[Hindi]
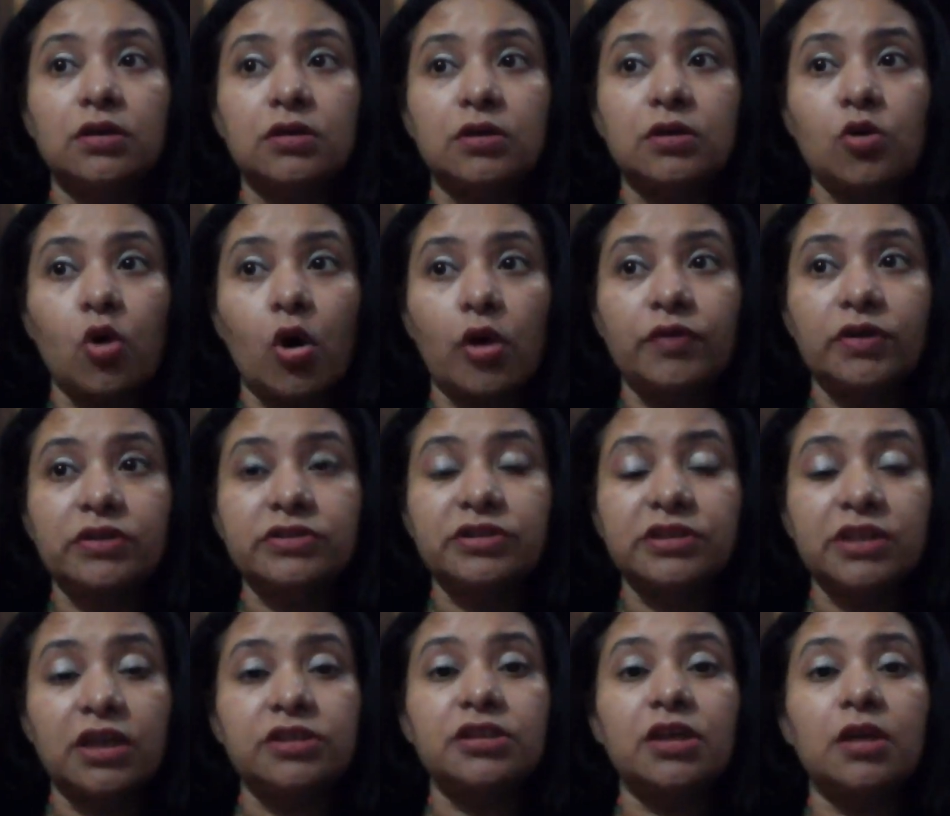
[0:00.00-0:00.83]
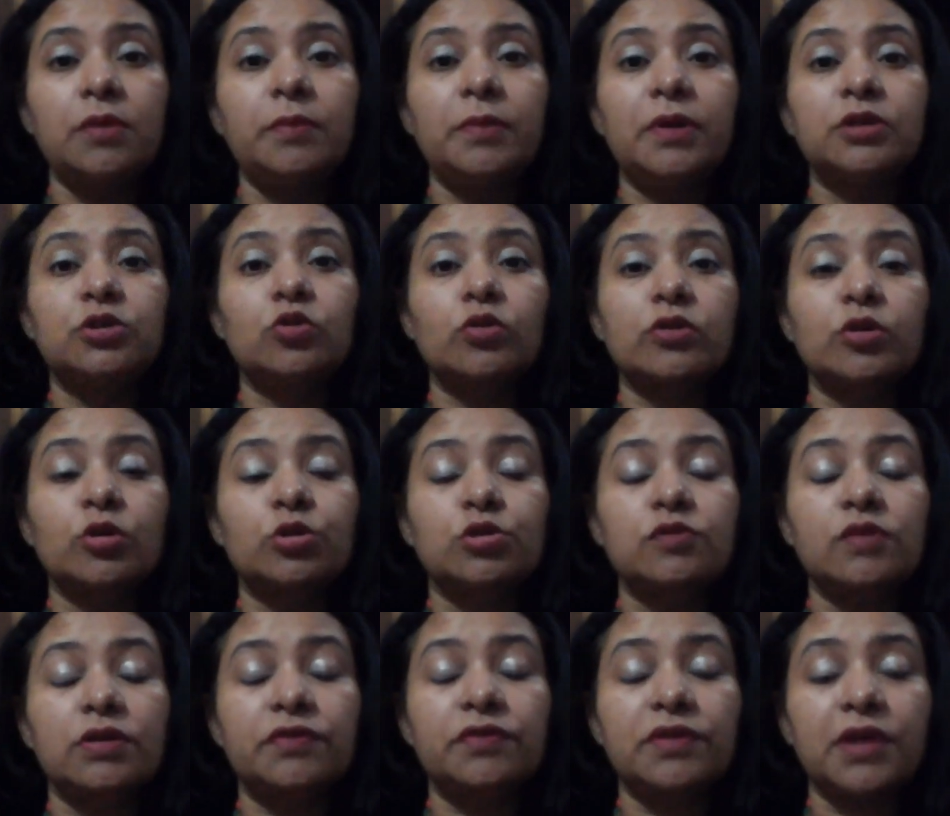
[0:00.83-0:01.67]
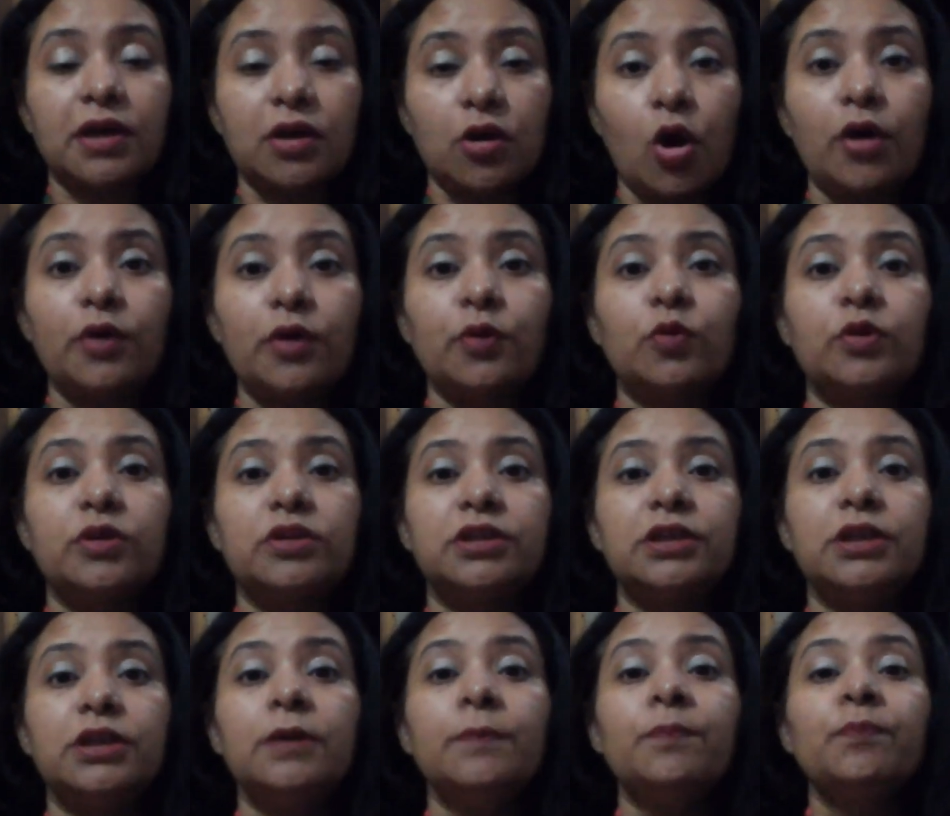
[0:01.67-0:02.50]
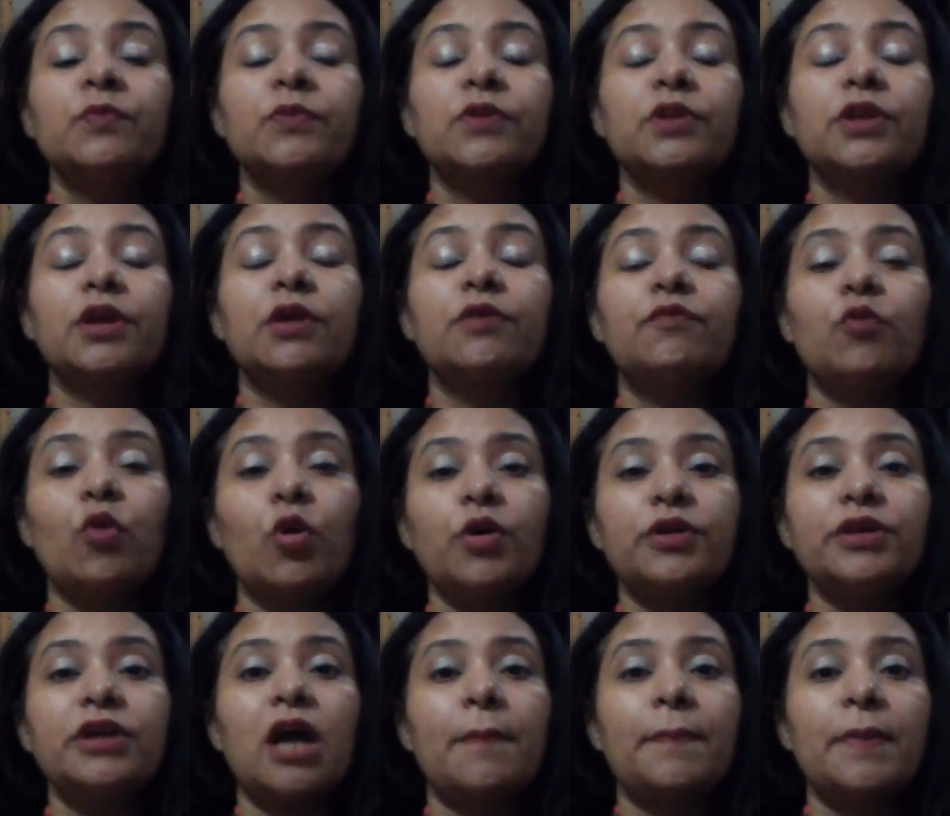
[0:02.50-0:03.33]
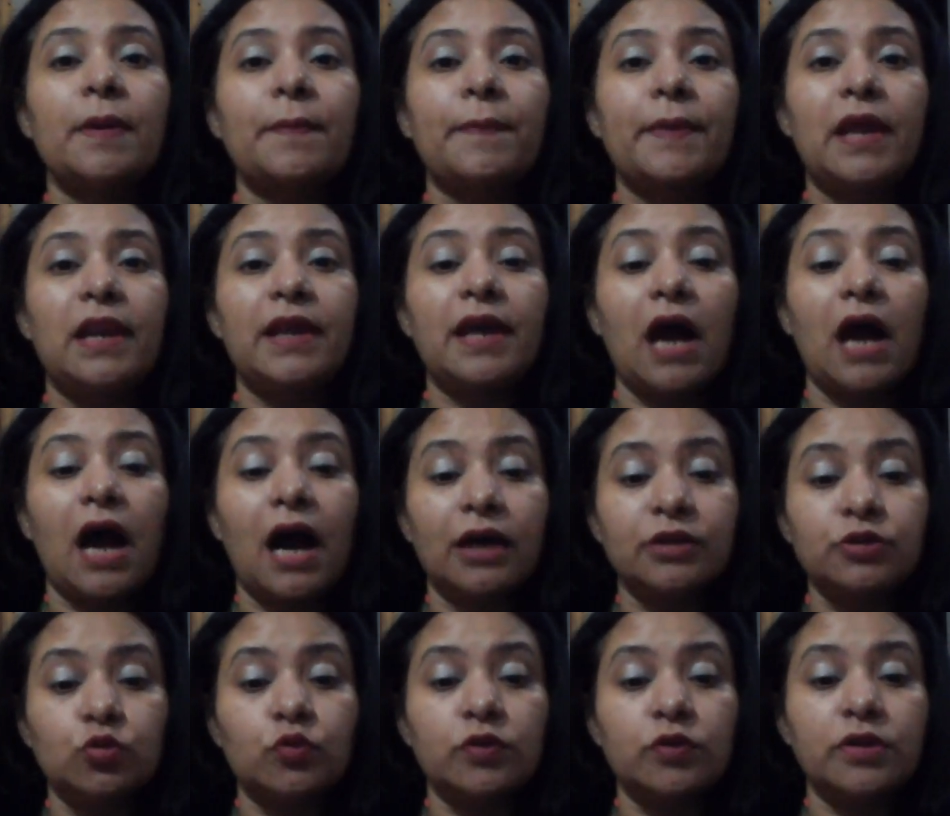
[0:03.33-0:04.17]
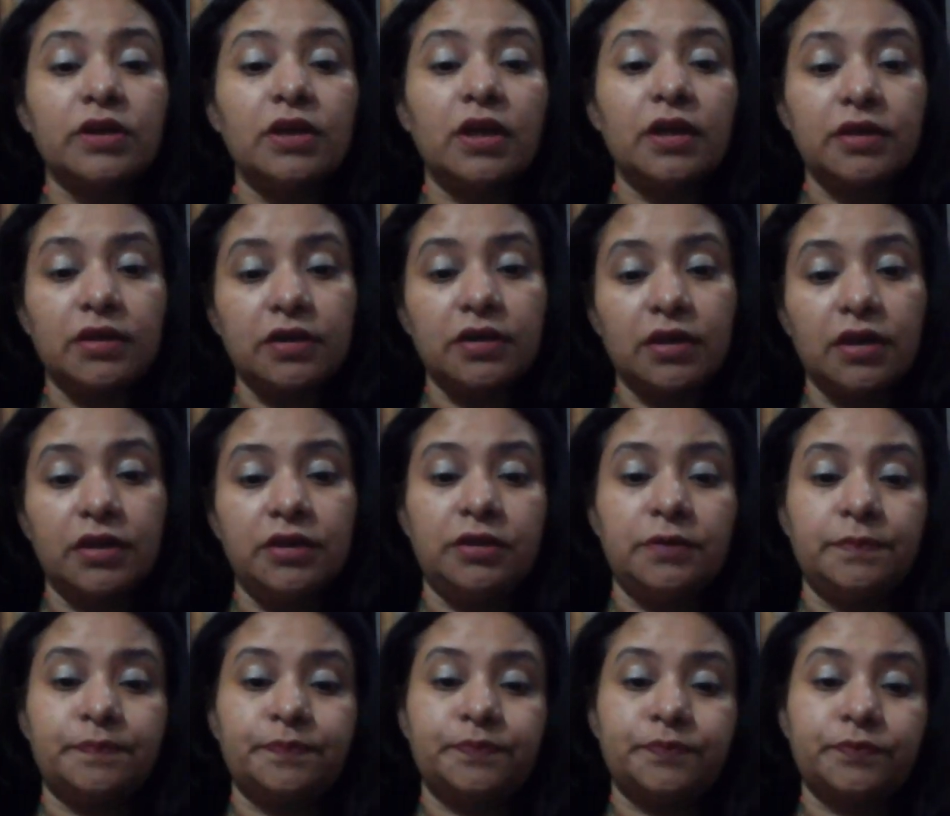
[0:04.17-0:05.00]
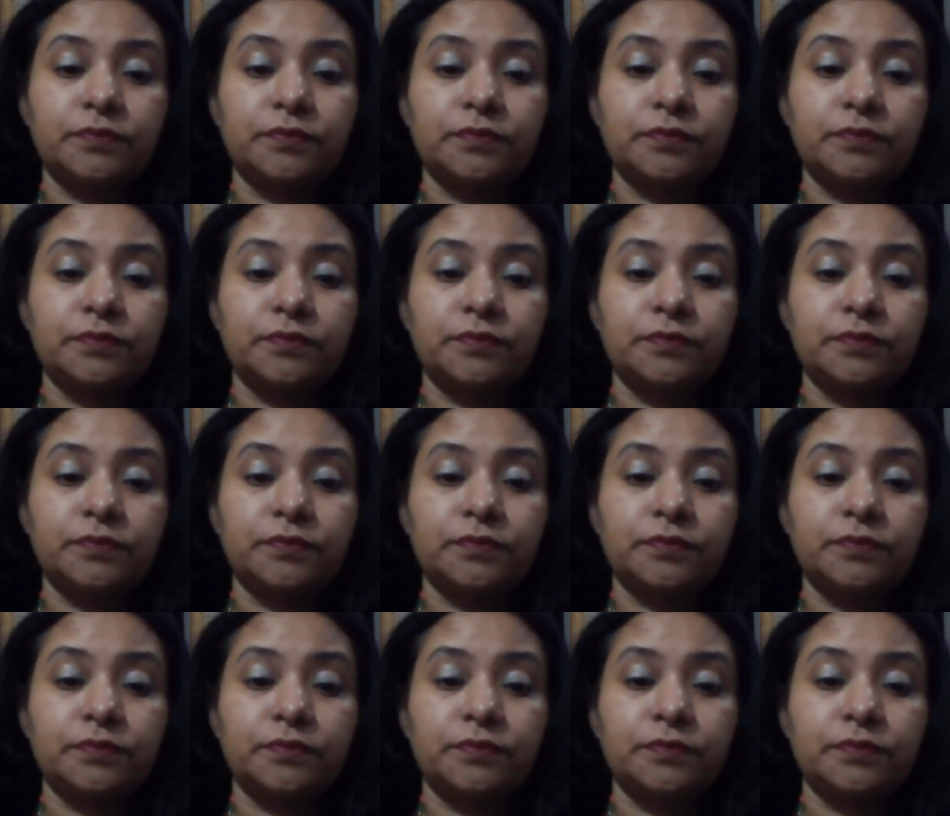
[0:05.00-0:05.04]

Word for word: कॉन्वर्सेशन में जो कि उस वक्त रिकॉर्ड हुई थी कि वो यहाँ पे पहले आ चुकी हैं या नहीं